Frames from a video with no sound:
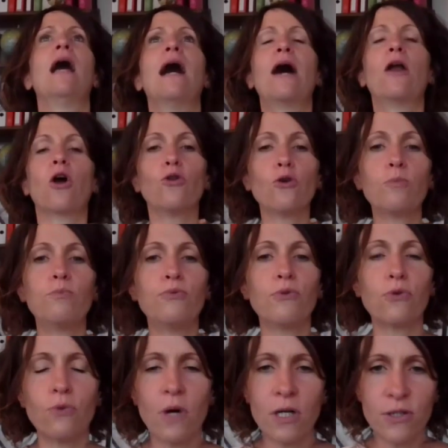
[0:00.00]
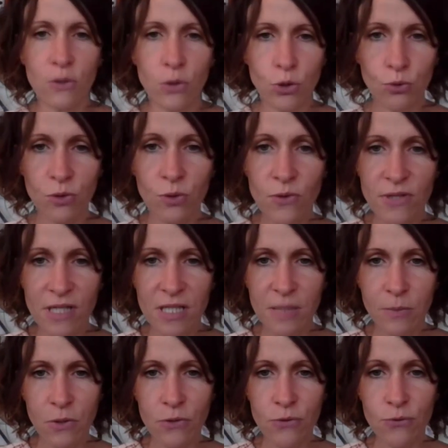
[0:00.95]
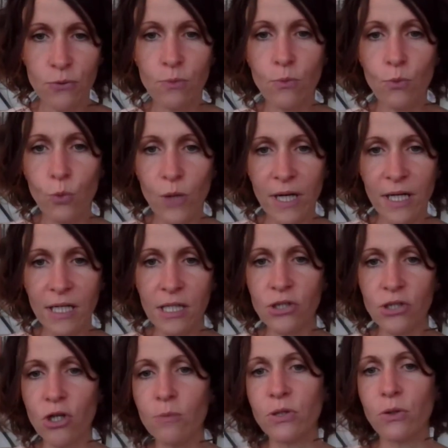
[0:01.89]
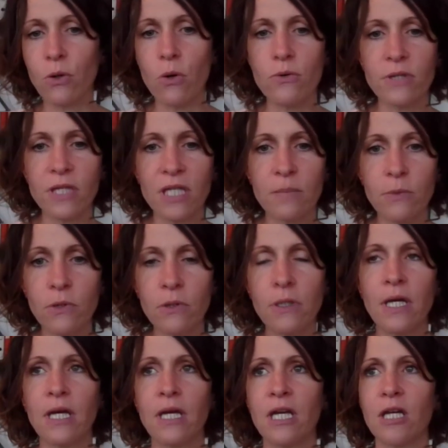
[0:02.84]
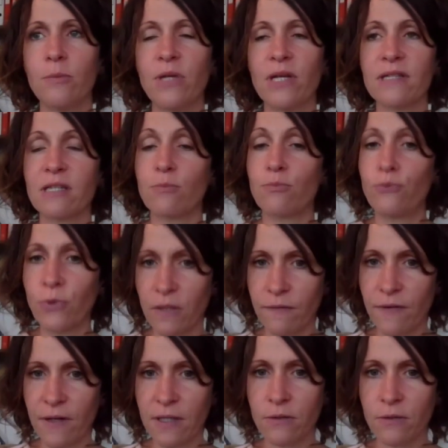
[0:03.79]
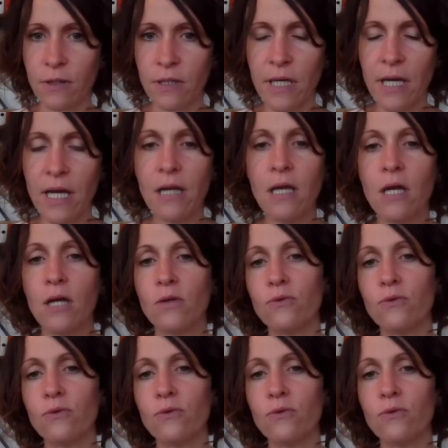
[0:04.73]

Alors donc pourquoi est-ce qu'aujourd'hui nos aliments sont moins riches en micronutriments Eh bien c'est plurifactoriel.